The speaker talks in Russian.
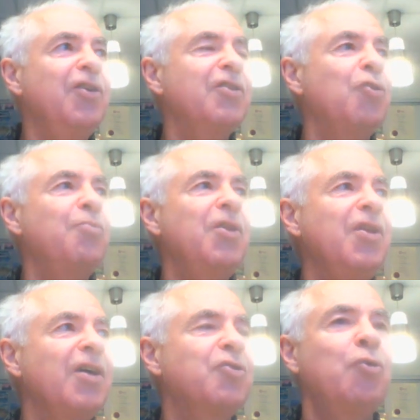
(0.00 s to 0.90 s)
И это у
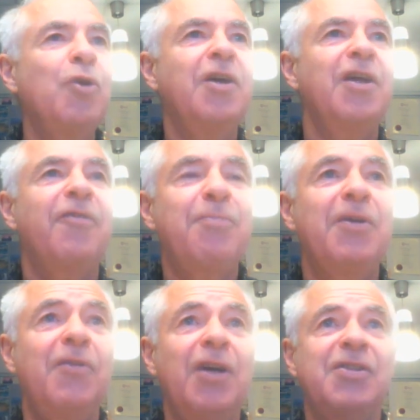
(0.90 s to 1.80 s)
меня только, я
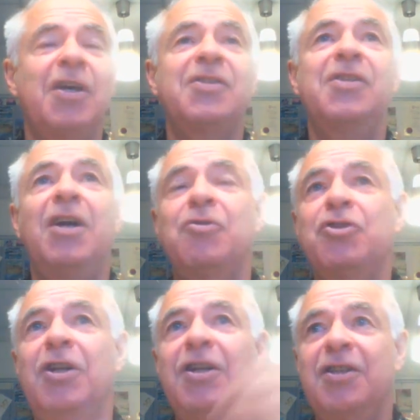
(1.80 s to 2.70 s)
впервые осознал
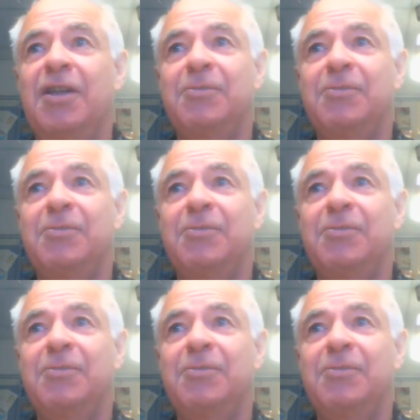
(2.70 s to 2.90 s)
уже лет,